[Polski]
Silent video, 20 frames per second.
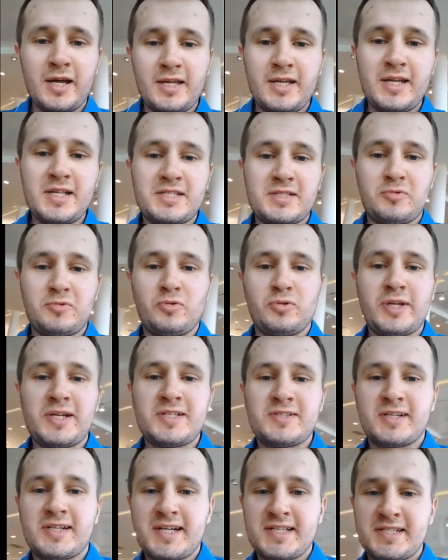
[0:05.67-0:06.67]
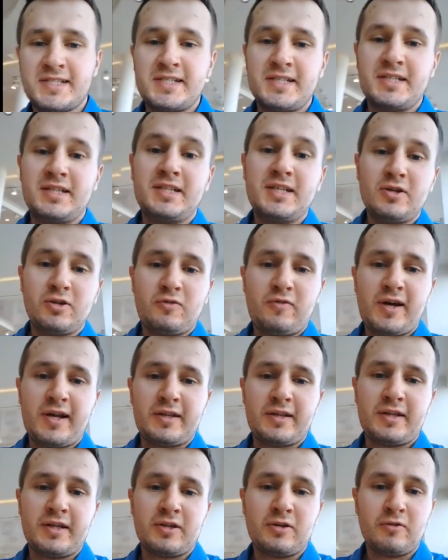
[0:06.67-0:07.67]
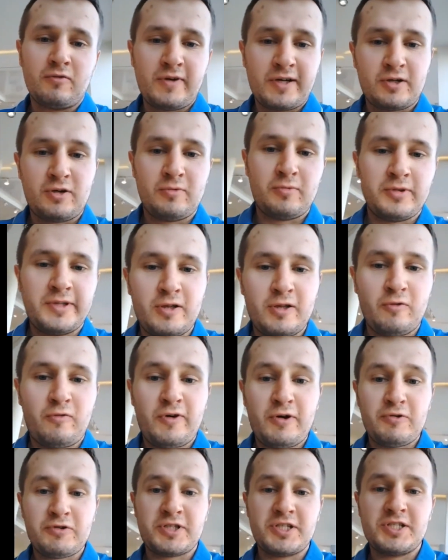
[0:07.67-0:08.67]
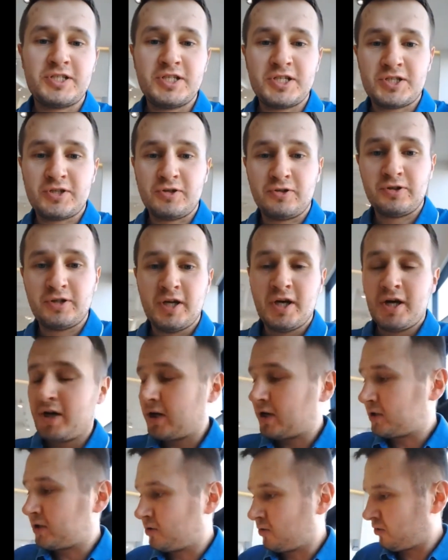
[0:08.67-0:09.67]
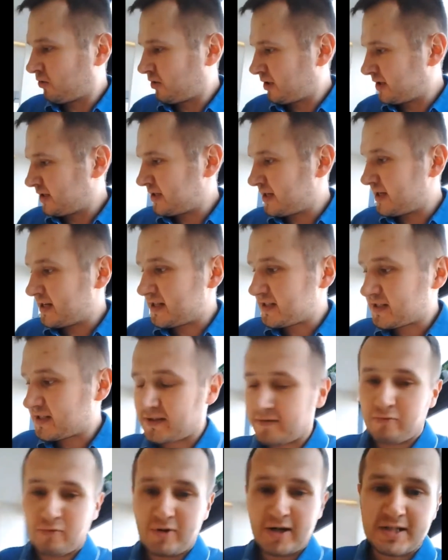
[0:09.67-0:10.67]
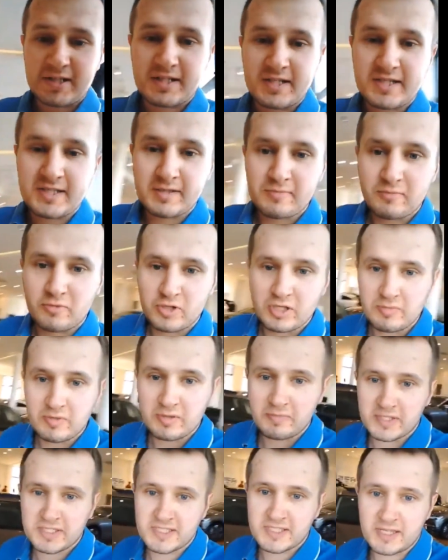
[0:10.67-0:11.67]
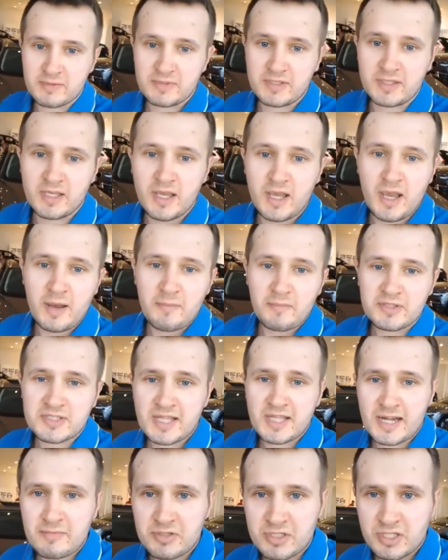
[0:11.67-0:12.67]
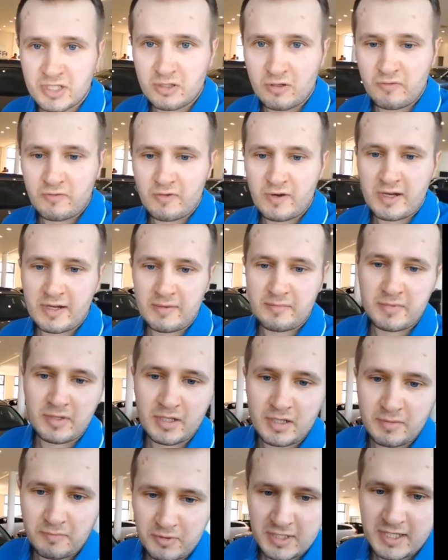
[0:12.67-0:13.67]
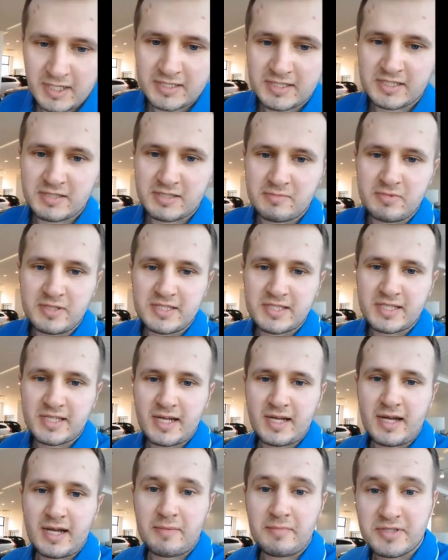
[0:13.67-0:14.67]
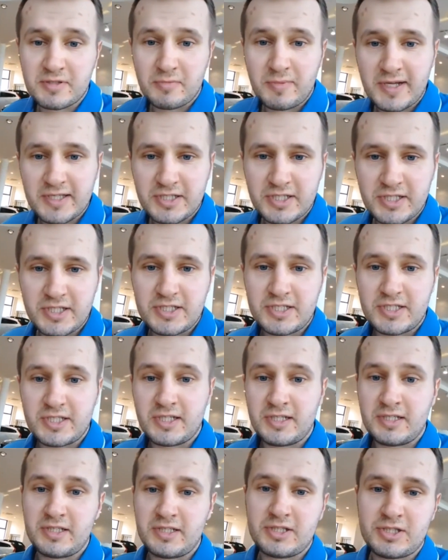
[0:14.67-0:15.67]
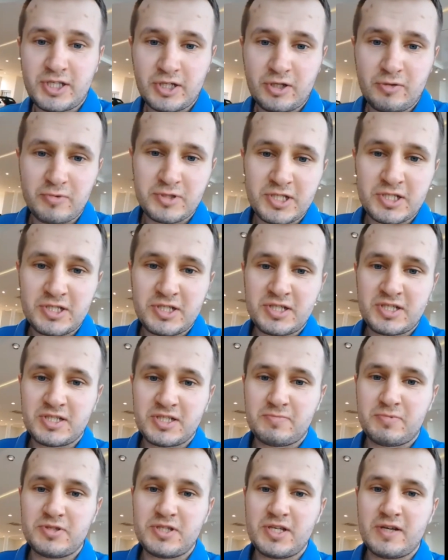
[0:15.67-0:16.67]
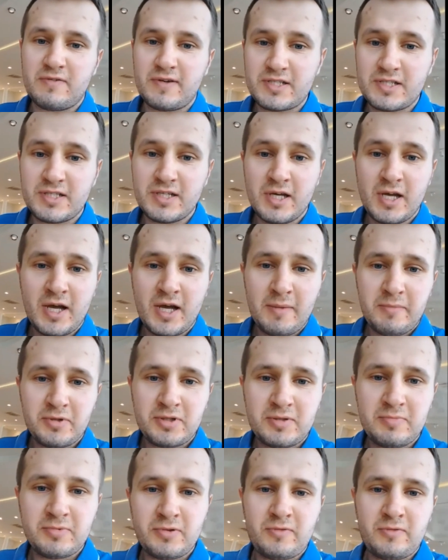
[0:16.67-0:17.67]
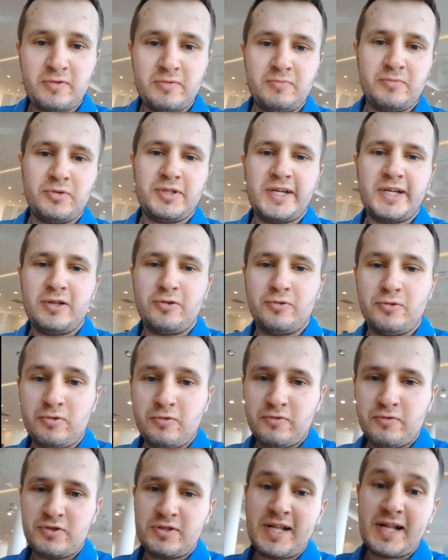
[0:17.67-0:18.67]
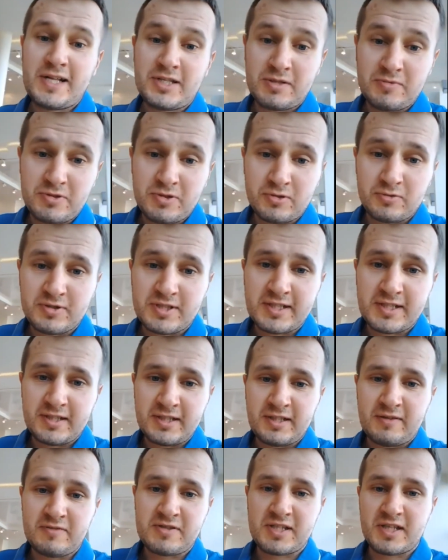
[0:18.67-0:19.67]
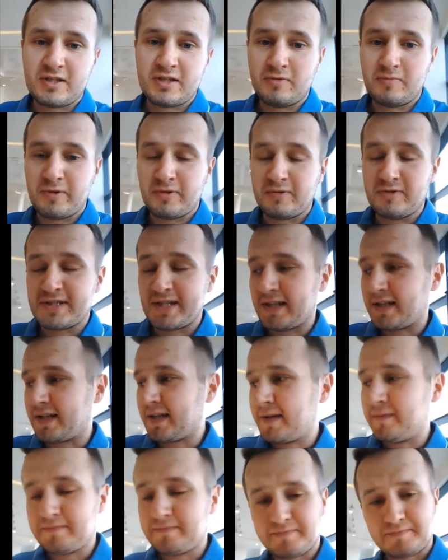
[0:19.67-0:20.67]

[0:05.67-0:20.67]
Jestem tutaj z okazji Dni Otwartych nowego modelu V60, który jest właśnie za moimi plecami. Postaram się go Wam pokazać z bliska, aby zobaczyć, czego możecie się spodziewać po tym nowym modelu w dalszym ciągu skandynawskiego producenta.